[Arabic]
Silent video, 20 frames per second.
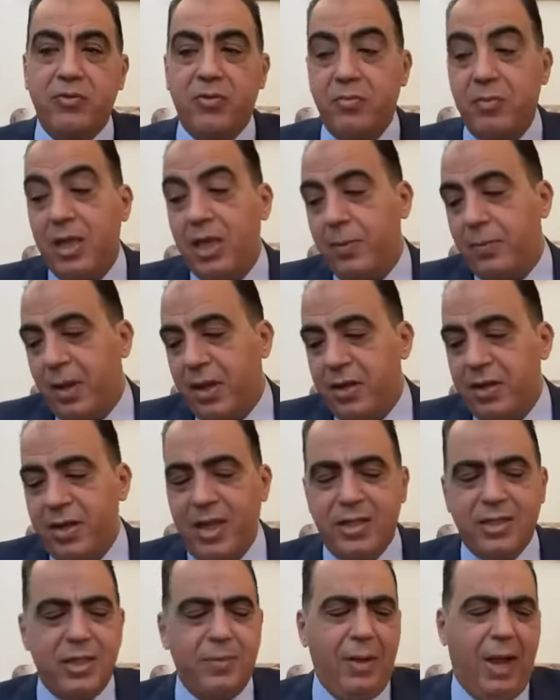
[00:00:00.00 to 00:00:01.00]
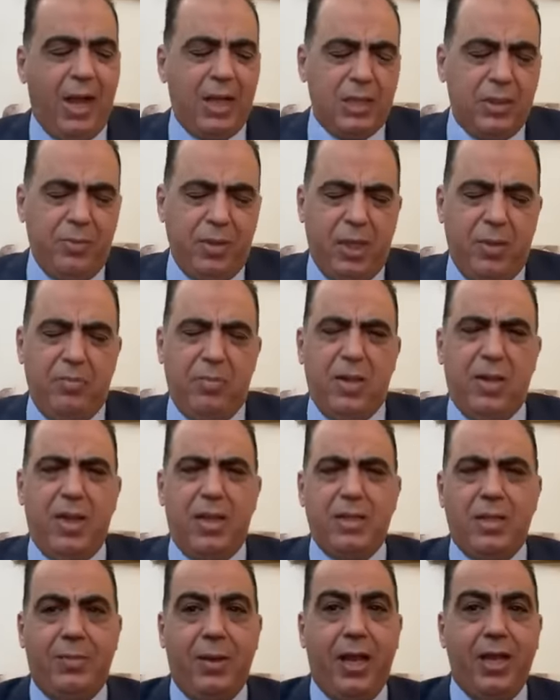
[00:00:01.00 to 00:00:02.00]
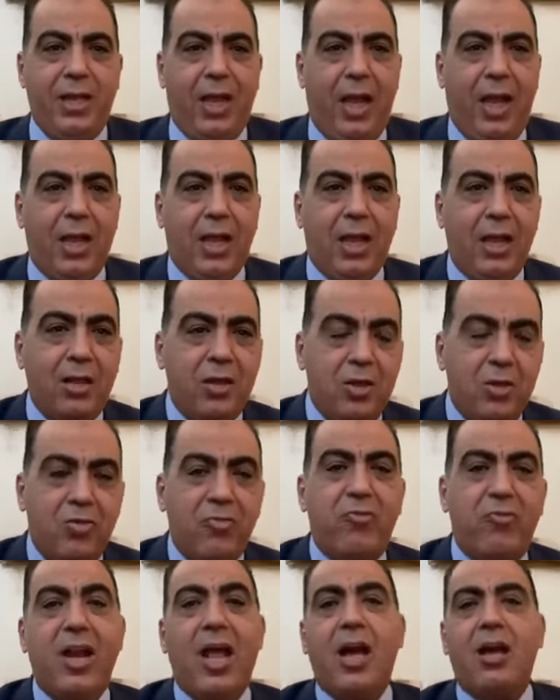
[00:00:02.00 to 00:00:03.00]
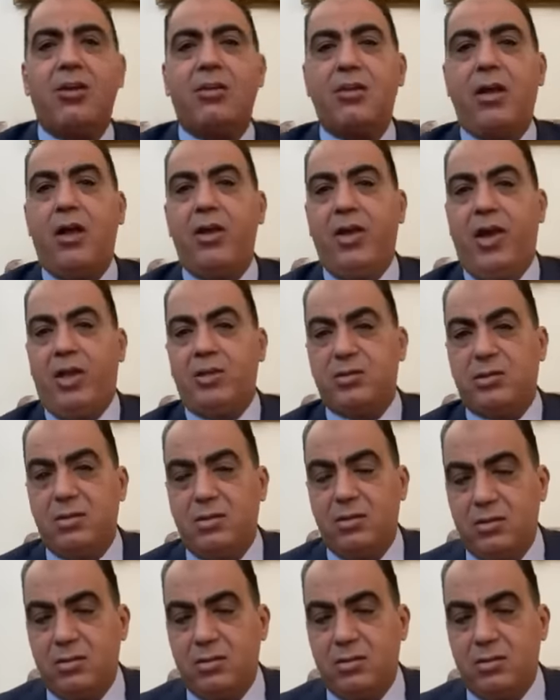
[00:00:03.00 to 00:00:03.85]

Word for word: يبقى النادي يبقى حد بيحب النادي يبقى اي حاجه في الاخر ده هيحصل